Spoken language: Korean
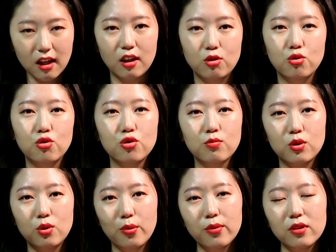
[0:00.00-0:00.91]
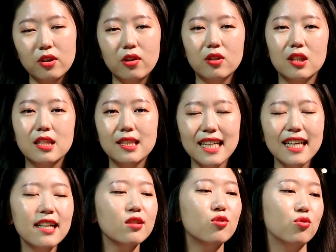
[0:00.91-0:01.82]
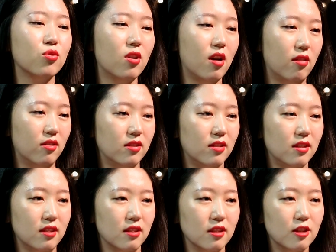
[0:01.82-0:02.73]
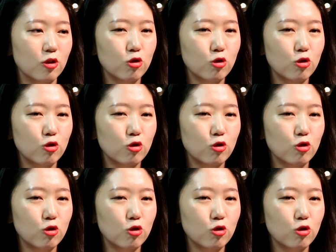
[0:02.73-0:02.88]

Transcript: 유튜브 통틀어서 제일 중요한 거는